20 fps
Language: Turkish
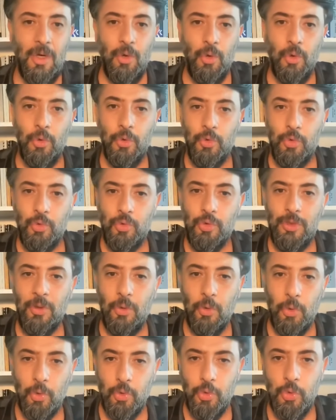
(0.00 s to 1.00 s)
o yüzde
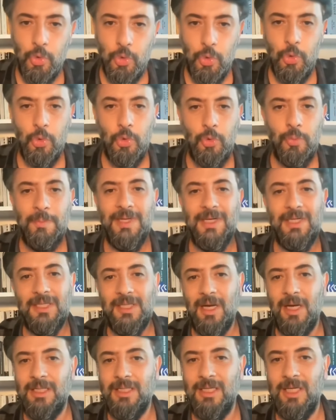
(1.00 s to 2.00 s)
otuzluk bir
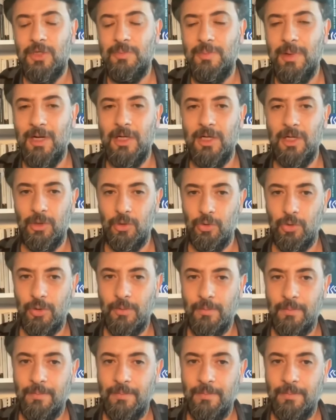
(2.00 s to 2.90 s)
sağ seçmen kalıyor.